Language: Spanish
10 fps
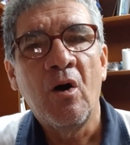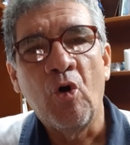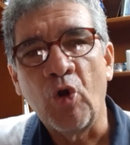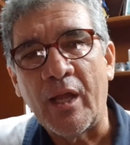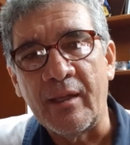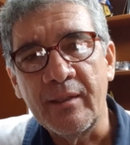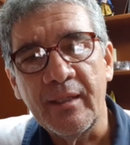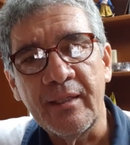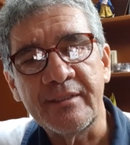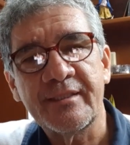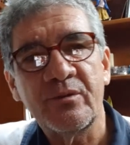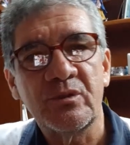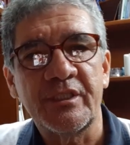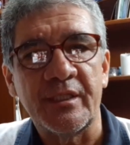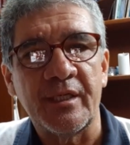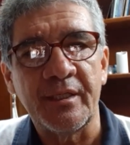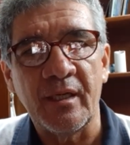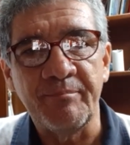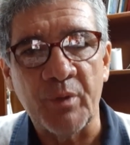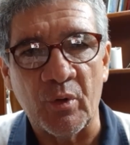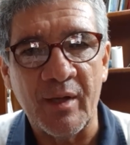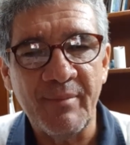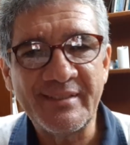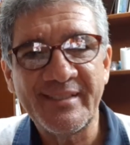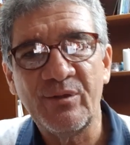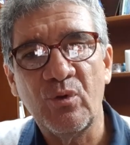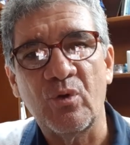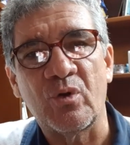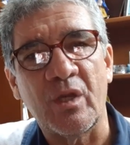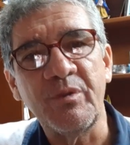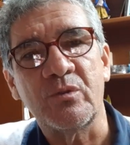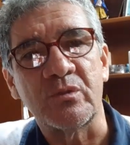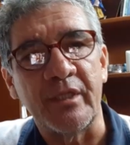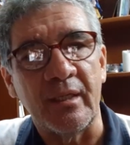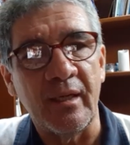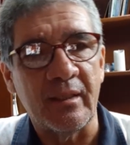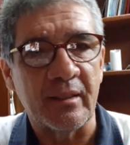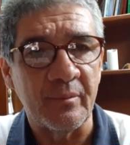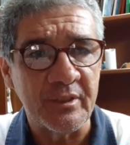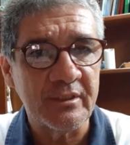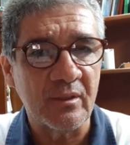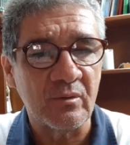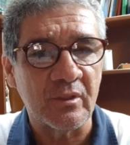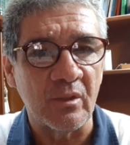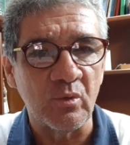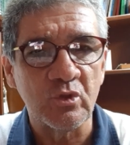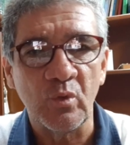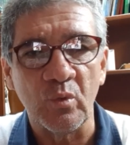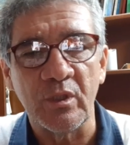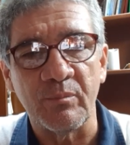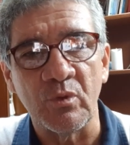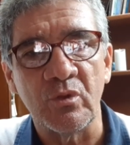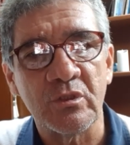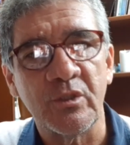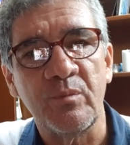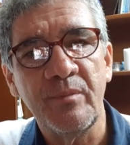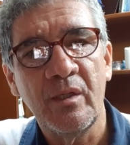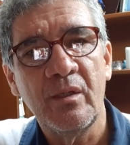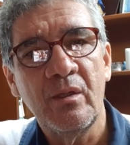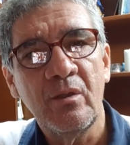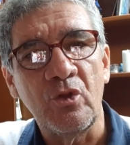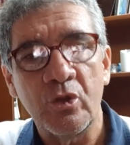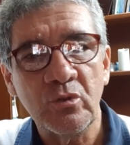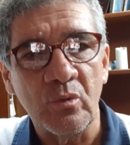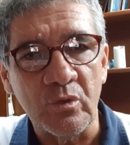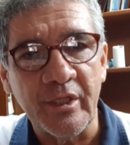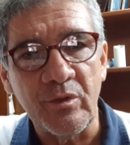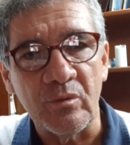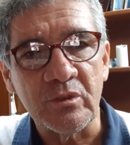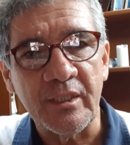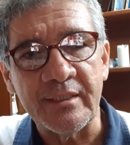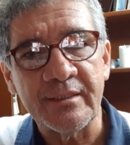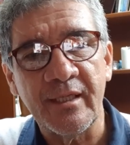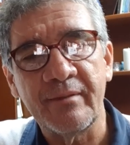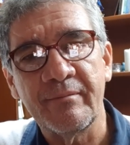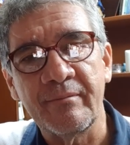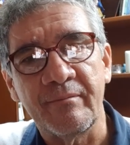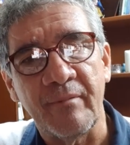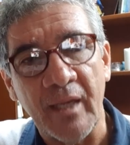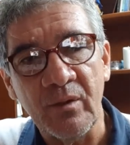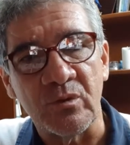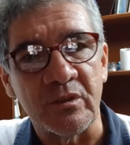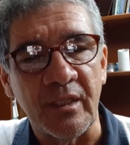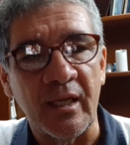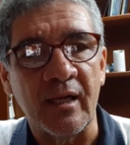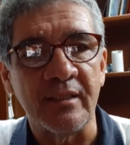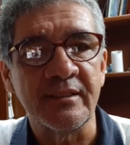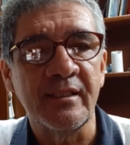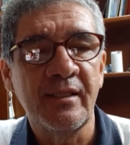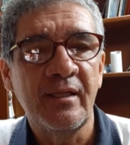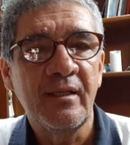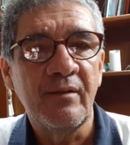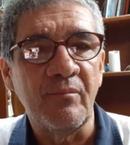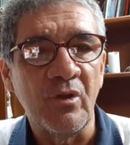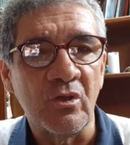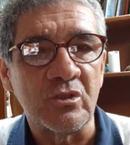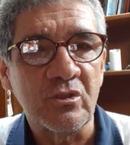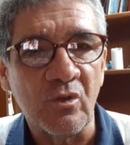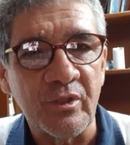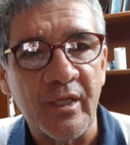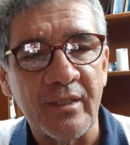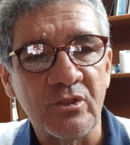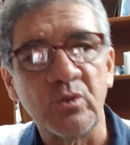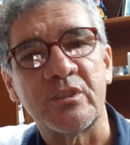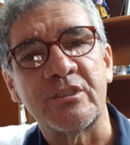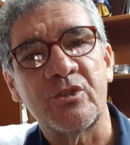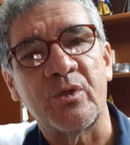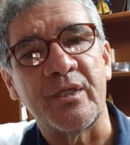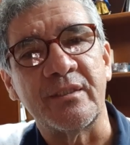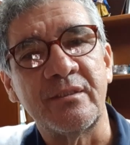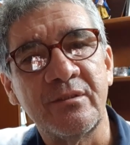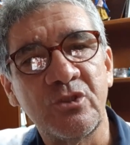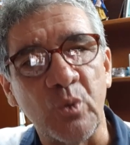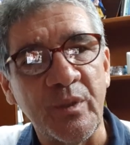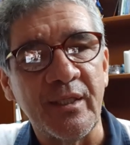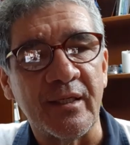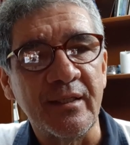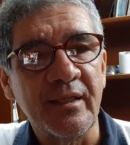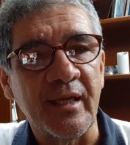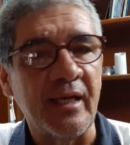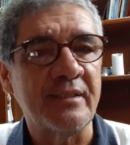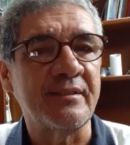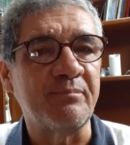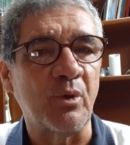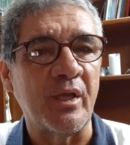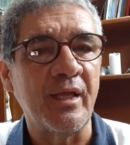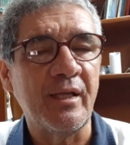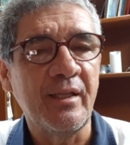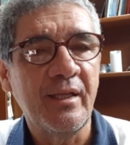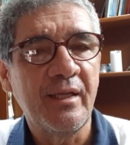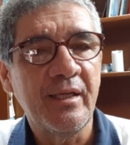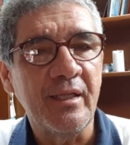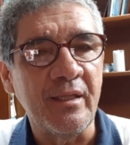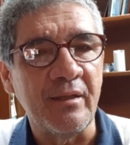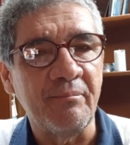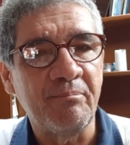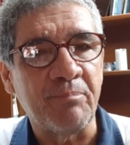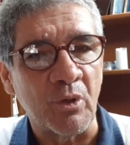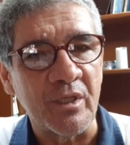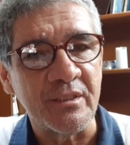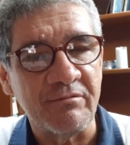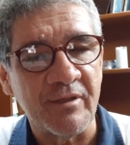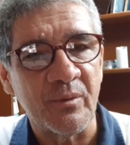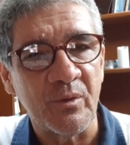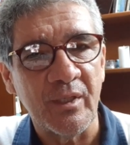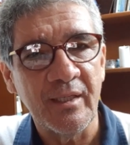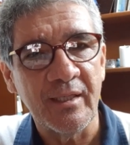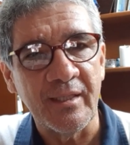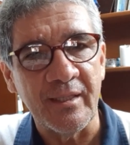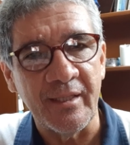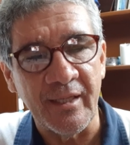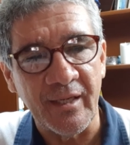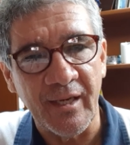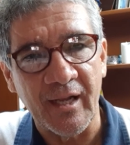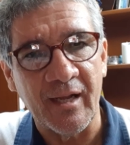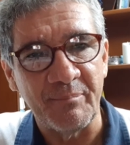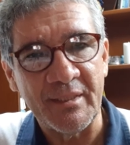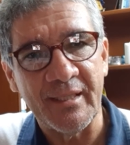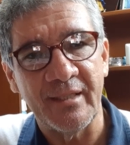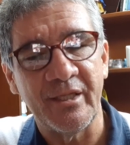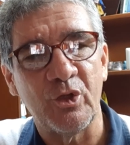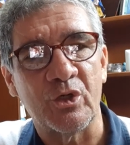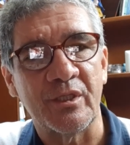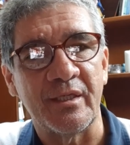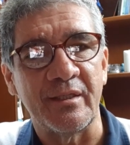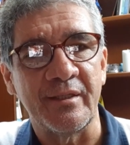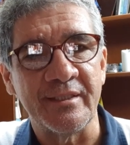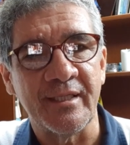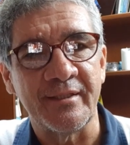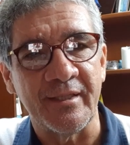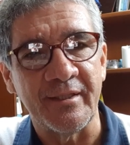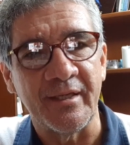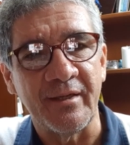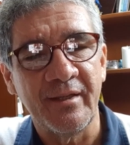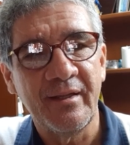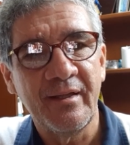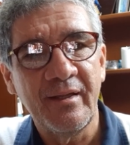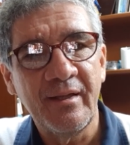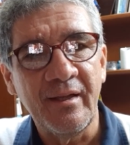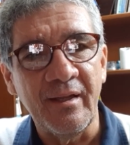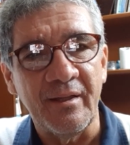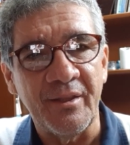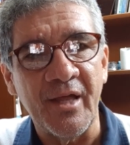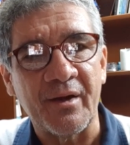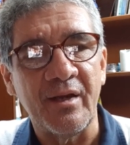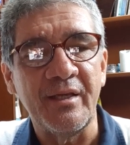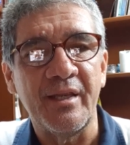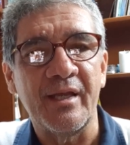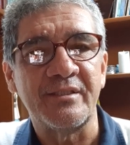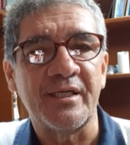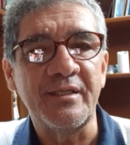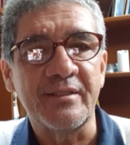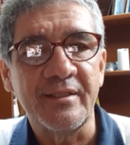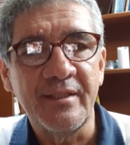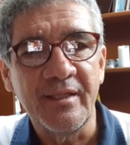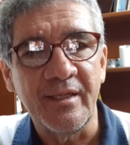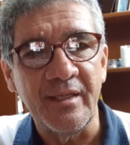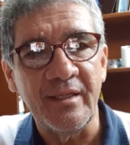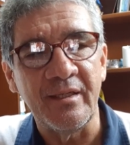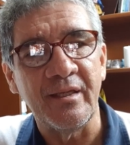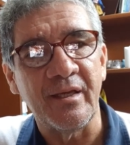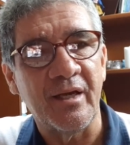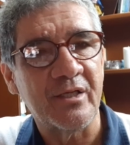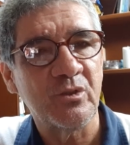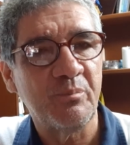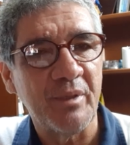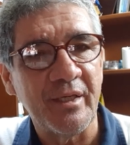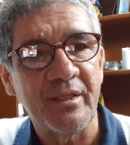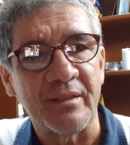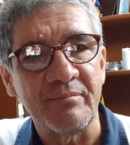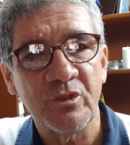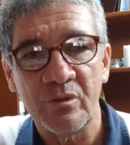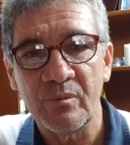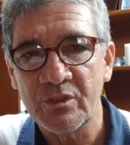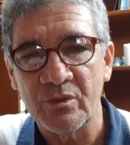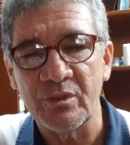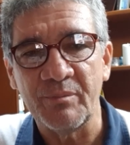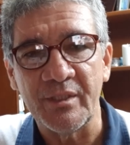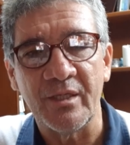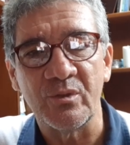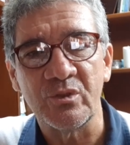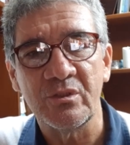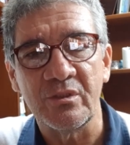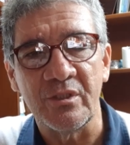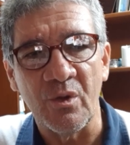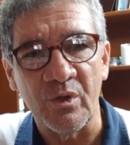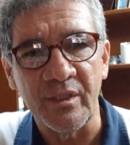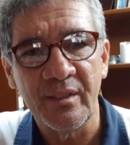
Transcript: Hola, esta noche en el programa Cero Coronavirus de la revista cucuta.co, dos cucuteños que están lejos de la casa nos contarán sus historias, su vida, qué hacen por allá y por qué se fueron de la capital de norte de Santander. Darlin Nayarit y Gerson Pineda son nuestros invitados de hoy.